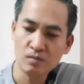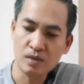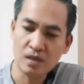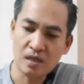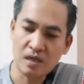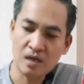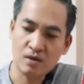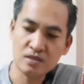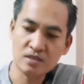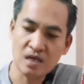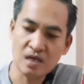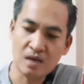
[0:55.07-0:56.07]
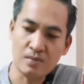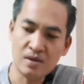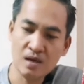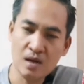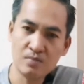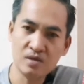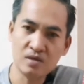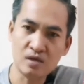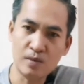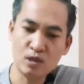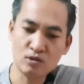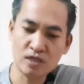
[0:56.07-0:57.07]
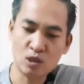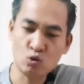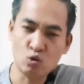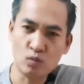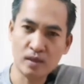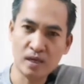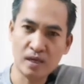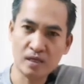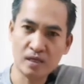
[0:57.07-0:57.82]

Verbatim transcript: แม่ค้าก็จะใส่แบบนี้ครับ คือเราไม่ต้องใส่ถุงมา